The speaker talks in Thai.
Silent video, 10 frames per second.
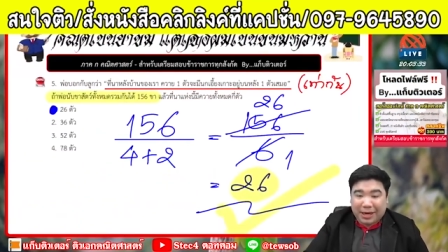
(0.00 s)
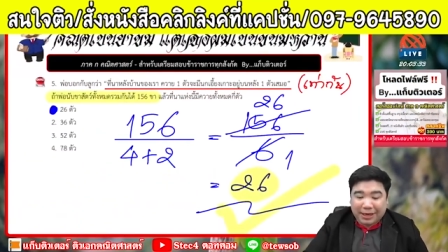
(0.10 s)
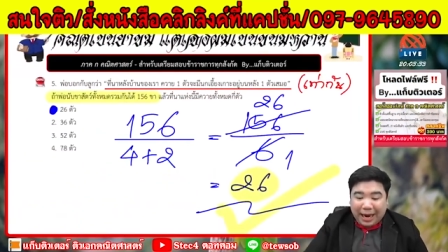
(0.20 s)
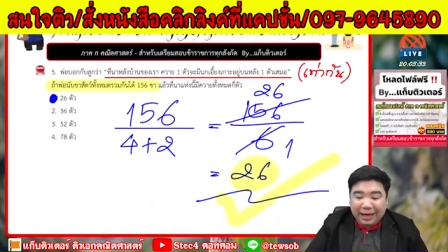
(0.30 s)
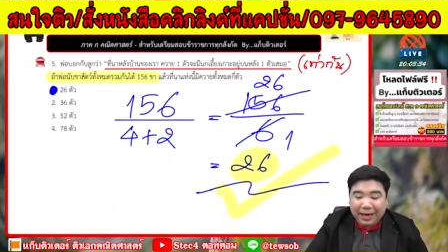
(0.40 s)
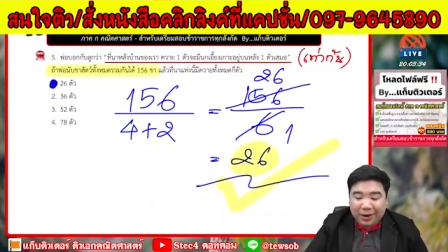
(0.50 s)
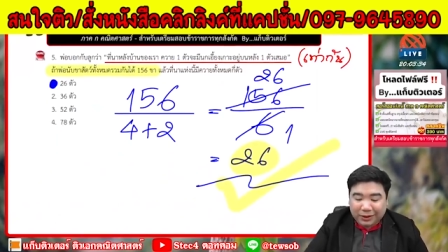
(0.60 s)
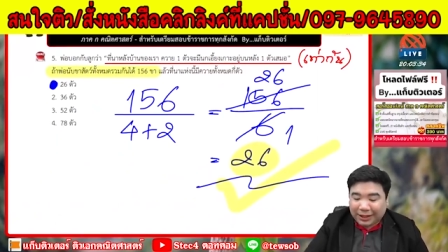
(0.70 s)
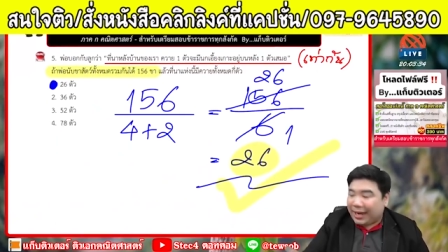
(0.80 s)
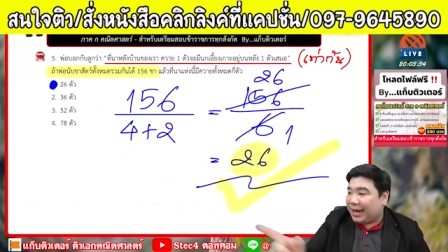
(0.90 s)
มือนกันเลยเนาะ
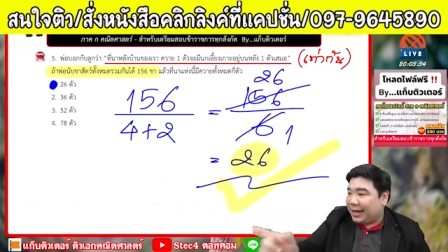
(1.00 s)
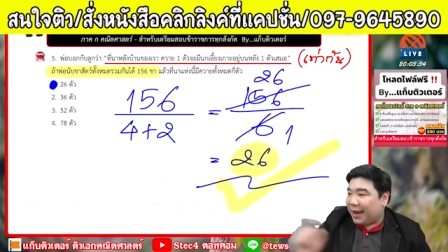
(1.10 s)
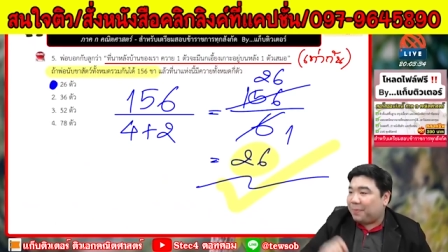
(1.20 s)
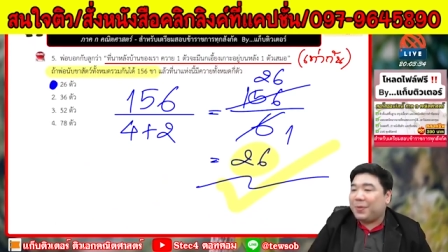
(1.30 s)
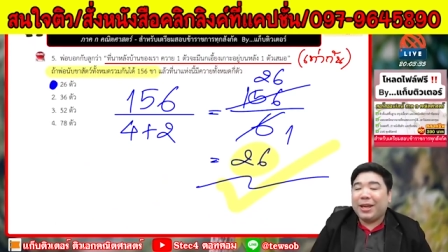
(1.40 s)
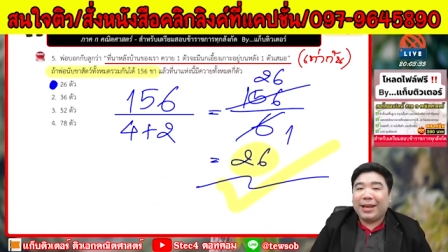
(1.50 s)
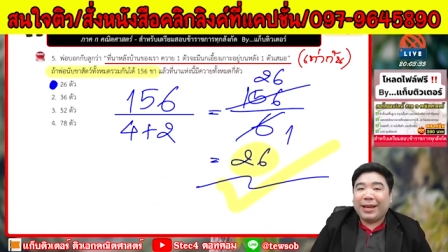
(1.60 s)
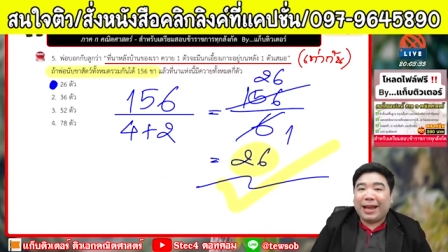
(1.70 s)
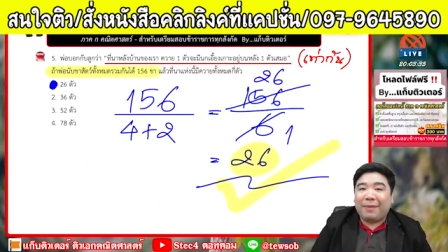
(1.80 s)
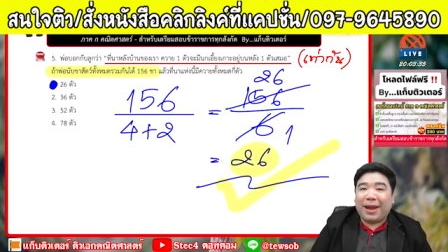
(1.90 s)
สังเกตดีครับ
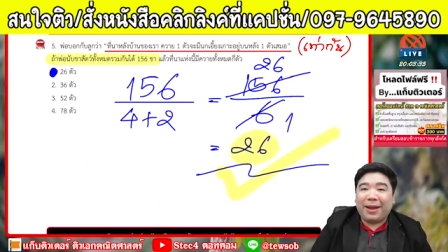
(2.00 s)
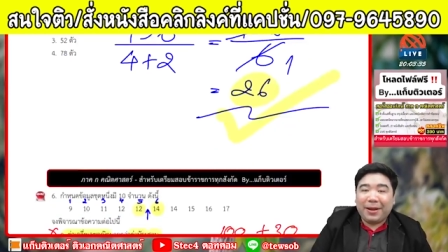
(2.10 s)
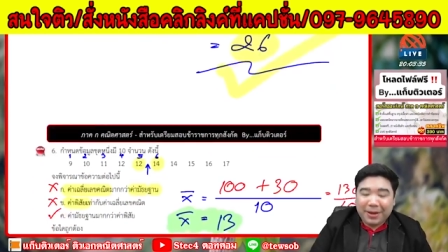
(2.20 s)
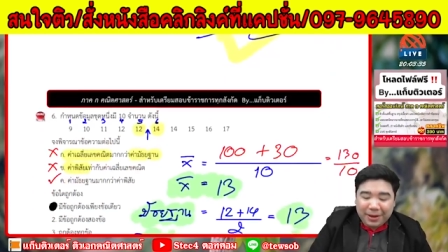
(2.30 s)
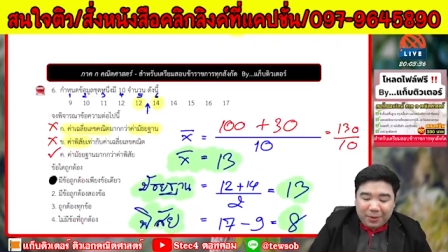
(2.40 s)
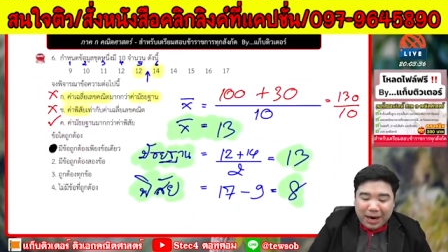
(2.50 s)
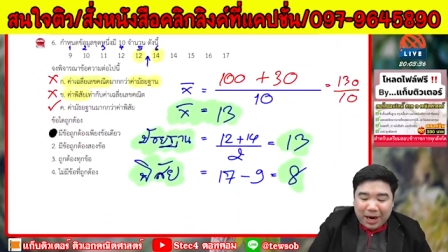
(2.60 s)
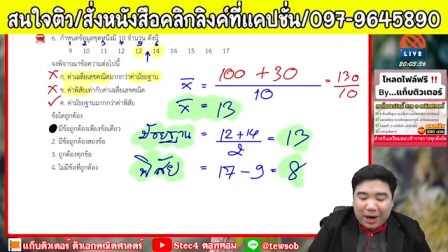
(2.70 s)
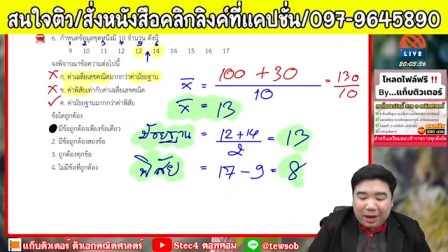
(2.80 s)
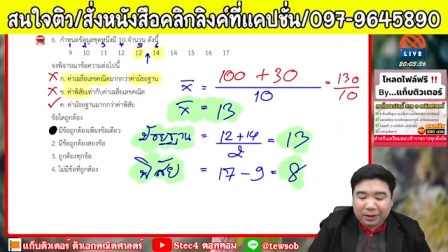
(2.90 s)
เห็นไหมเพราะนั้น
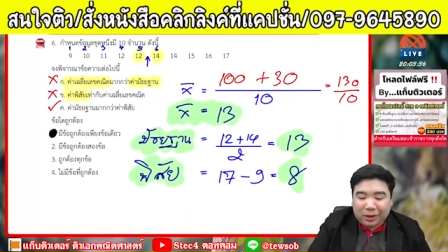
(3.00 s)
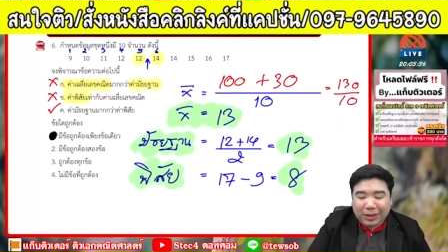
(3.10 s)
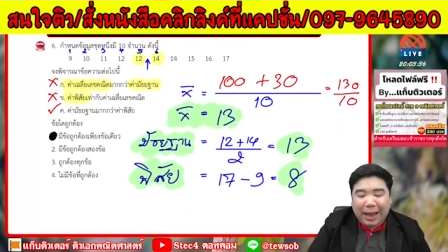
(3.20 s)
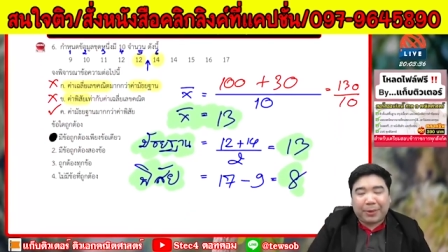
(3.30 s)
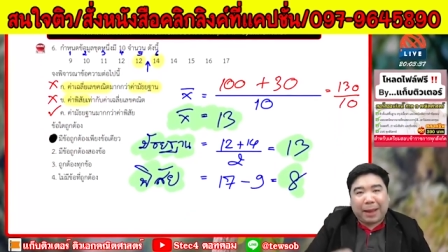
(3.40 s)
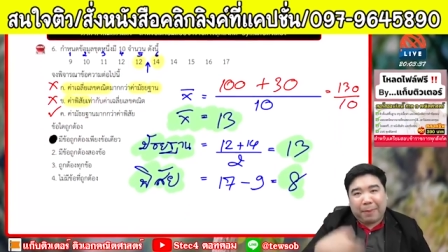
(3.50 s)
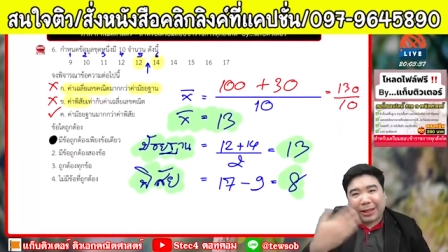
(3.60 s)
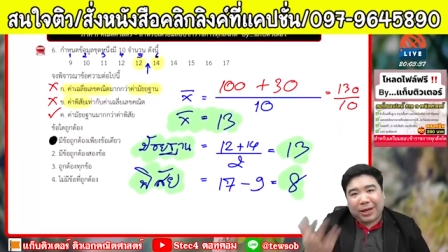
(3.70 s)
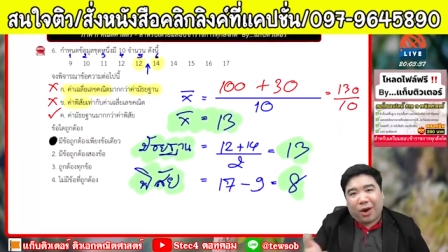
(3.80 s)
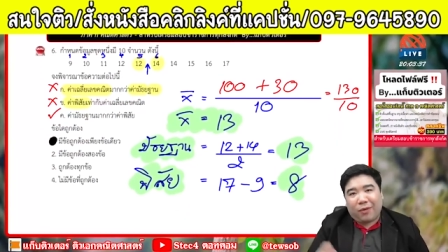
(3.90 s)
เราก็ต้องถามกลับไป
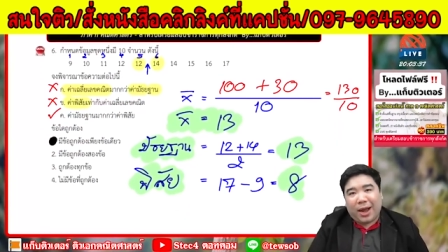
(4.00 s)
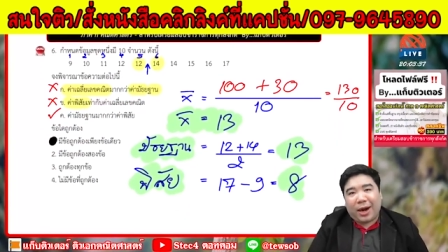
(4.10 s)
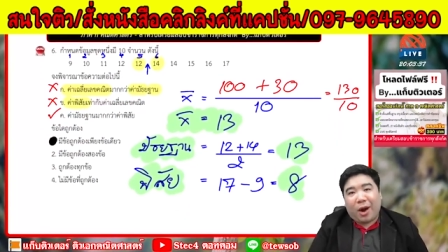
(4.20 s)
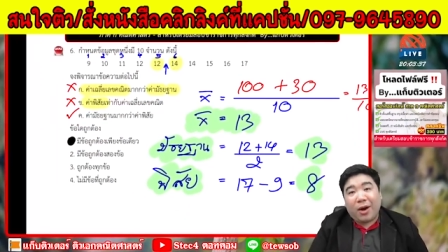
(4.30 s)
ที่น้องว่าน้อ